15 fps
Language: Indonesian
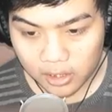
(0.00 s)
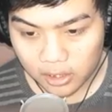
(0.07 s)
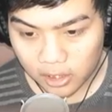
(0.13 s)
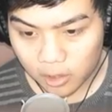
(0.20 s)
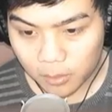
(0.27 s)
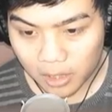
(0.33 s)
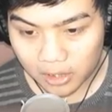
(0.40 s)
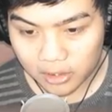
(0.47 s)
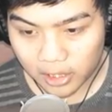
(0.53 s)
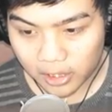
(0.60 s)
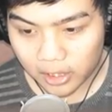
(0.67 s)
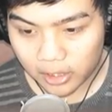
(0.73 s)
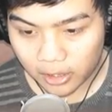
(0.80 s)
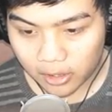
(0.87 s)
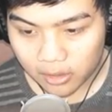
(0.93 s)
Ini nomor antrian
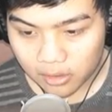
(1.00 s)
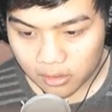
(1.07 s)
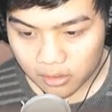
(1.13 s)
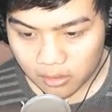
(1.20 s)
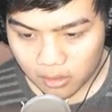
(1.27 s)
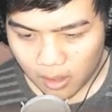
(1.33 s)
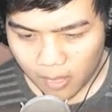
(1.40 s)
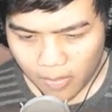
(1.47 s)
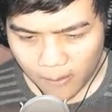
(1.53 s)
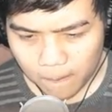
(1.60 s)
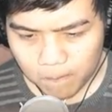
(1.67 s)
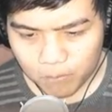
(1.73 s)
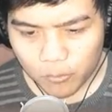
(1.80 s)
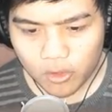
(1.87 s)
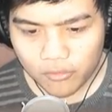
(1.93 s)
kan ya?
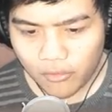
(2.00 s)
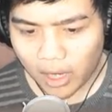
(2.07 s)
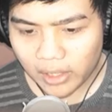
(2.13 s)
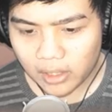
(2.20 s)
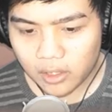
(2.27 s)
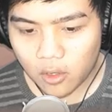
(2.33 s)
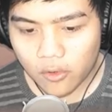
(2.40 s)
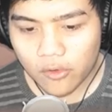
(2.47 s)
Find your